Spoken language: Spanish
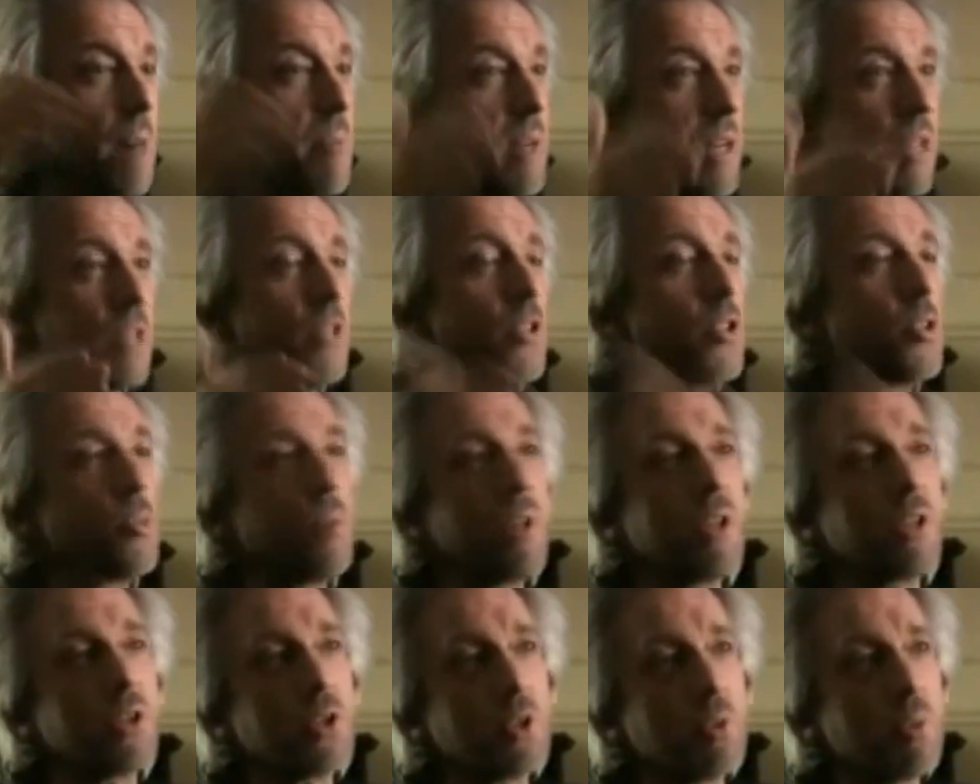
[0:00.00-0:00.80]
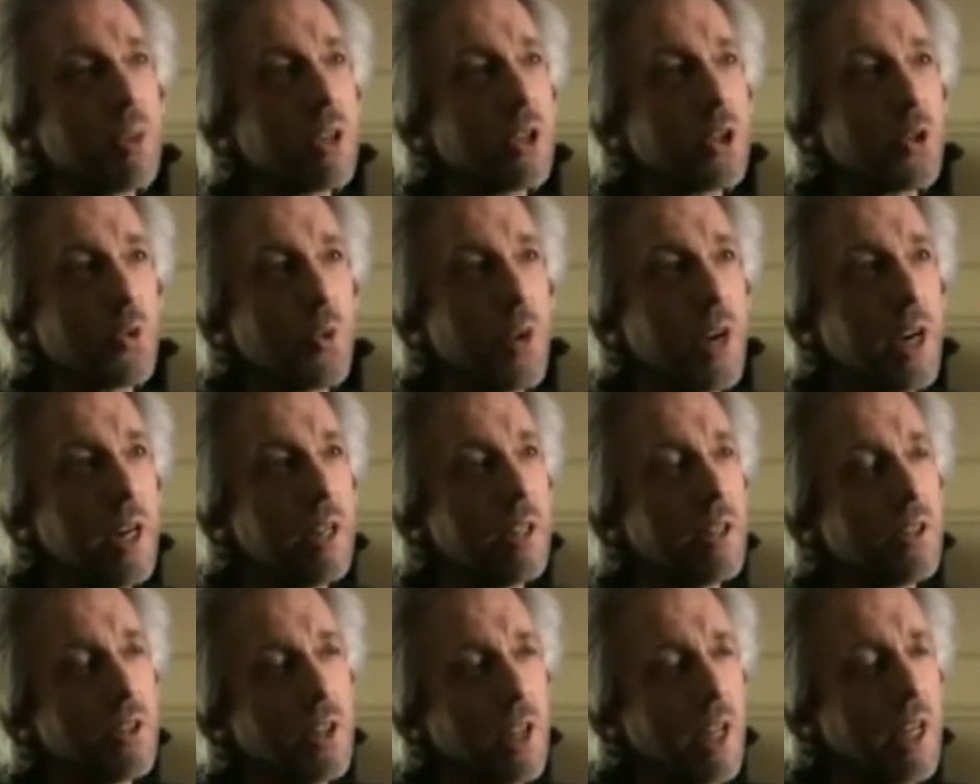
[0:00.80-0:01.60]
muy altas
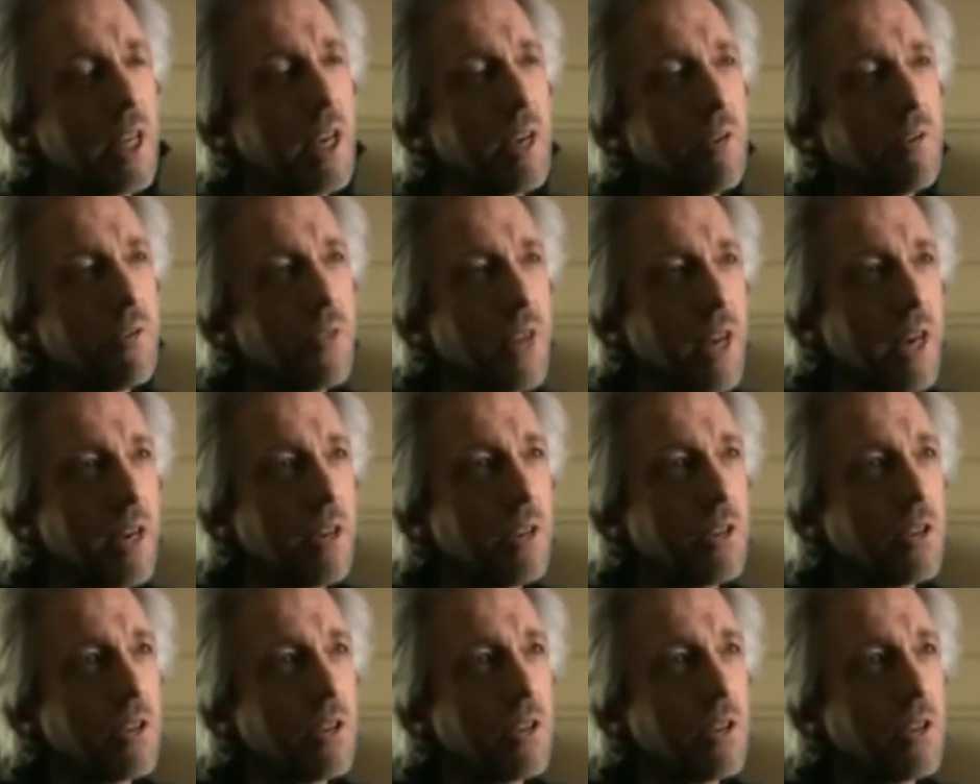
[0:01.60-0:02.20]
gracias a la lluvia.